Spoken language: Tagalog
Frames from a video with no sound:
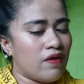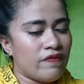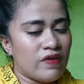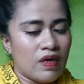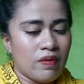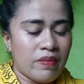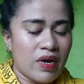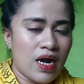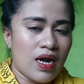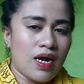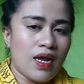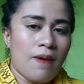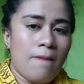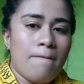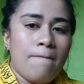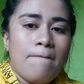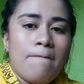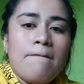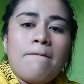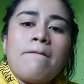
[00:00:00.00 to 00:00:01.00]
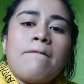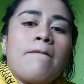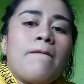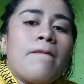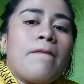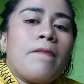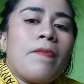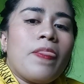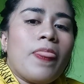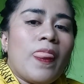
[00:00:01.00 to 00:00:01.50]
Love, Mare.
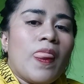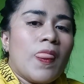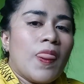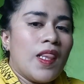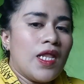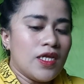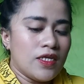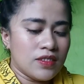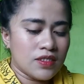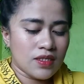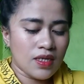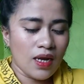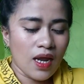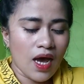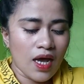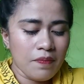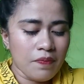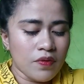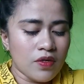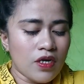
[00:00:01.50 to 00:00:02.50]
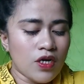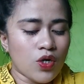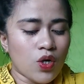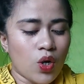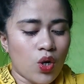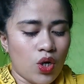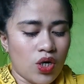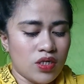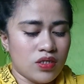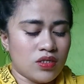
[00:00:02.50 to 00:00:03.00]
Sa lahat po ng
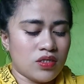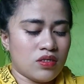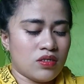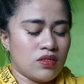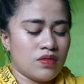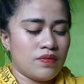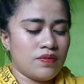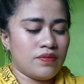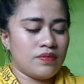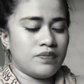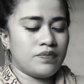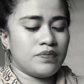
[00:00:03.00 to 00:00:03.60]
course,